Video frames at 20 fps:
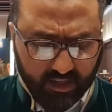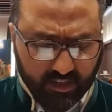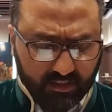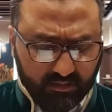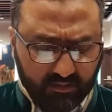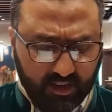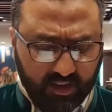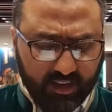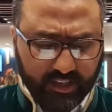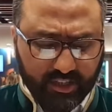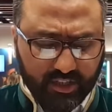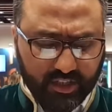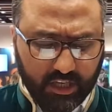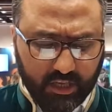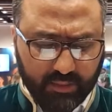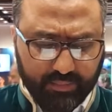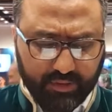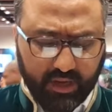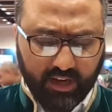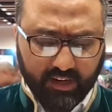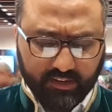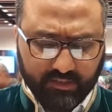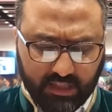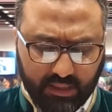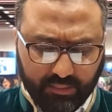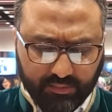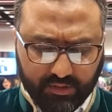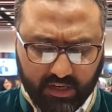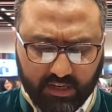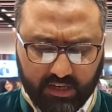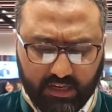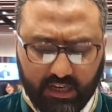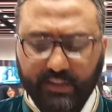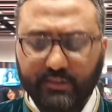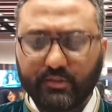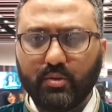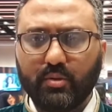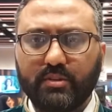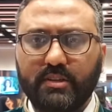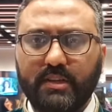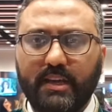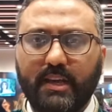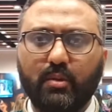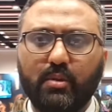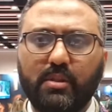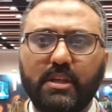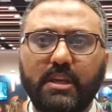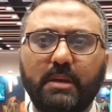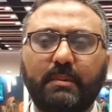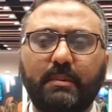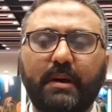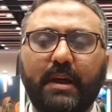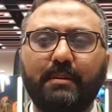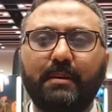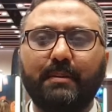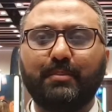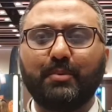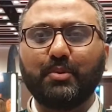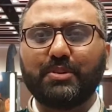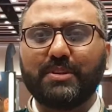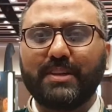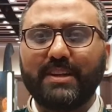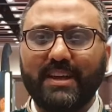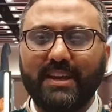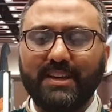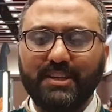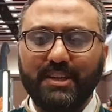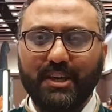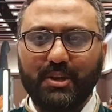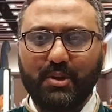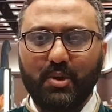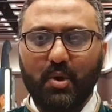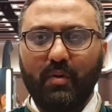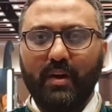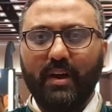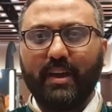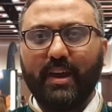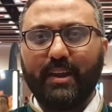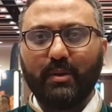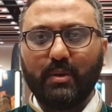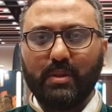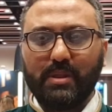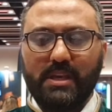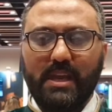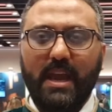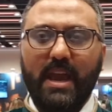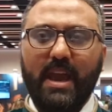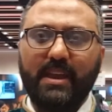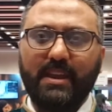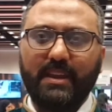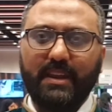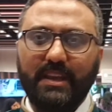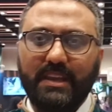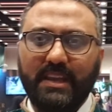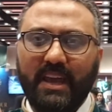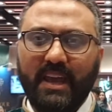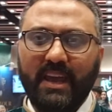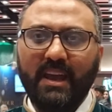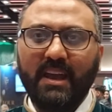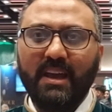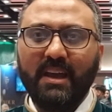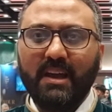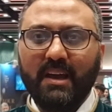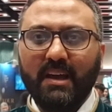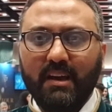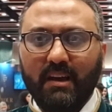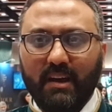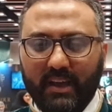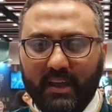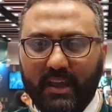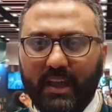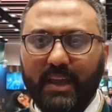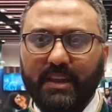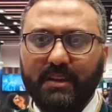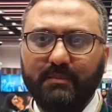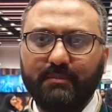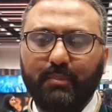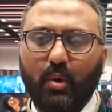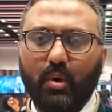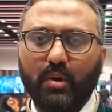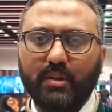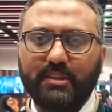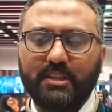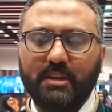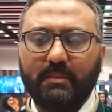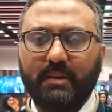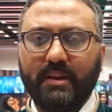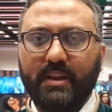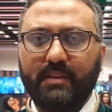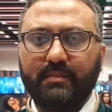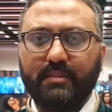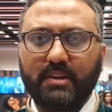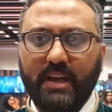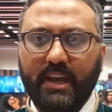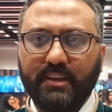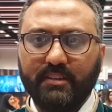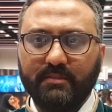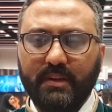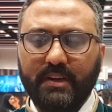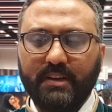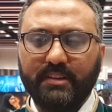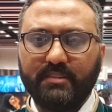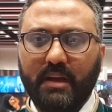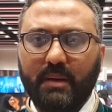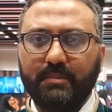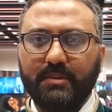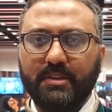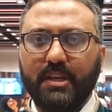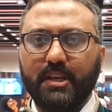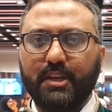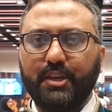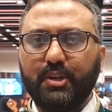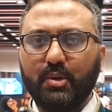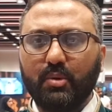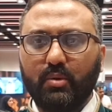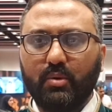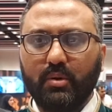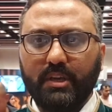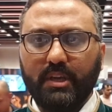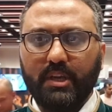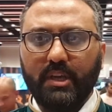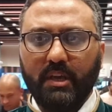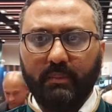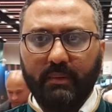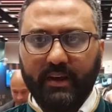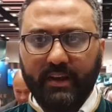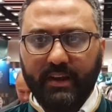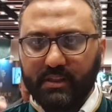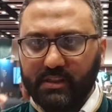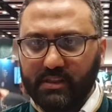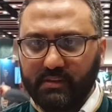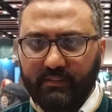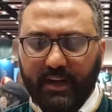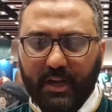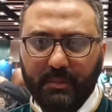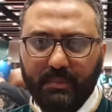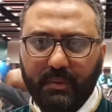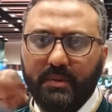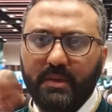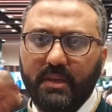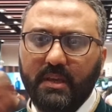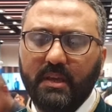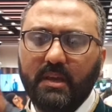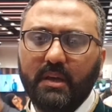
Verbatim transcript: सवाल है जी इब्रार साहब का ग्लासगो से एनओसी के बारे में पूछ रहे हैं जी कि नोवा का एनओसी है या नहीं है अगेन बहुत सी हमारी एडवर्टाइजमेंट्स आपने देखी होंगी हमारे इस इवेंट में भी